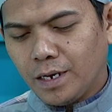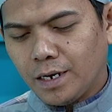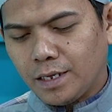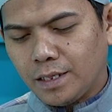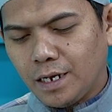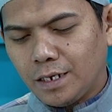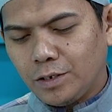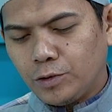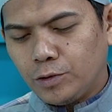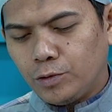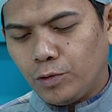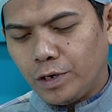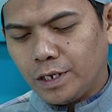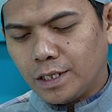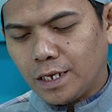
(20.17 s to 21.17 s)
Karena ada
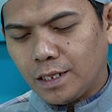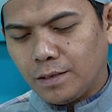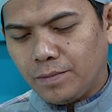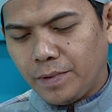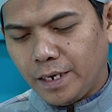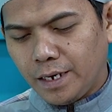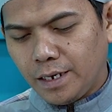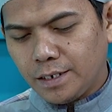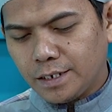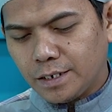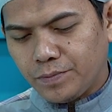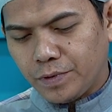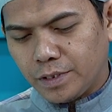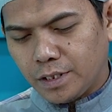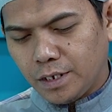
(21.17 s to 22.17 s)
juga talbiyah
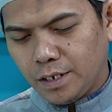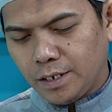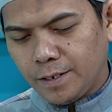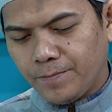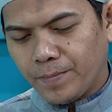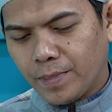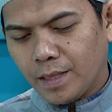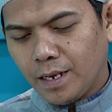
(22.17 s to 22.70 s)
seperti